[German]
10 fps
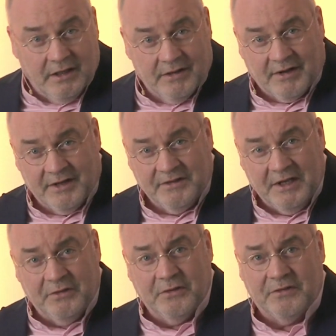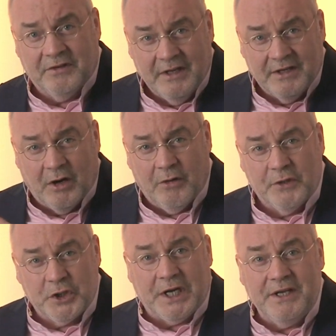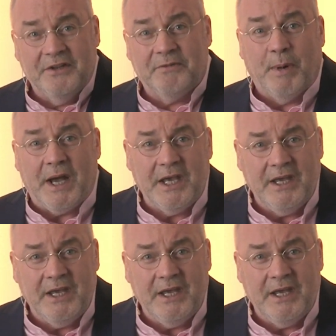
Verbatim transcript: Das heißt, Jesus, der Auferstandene, ist bei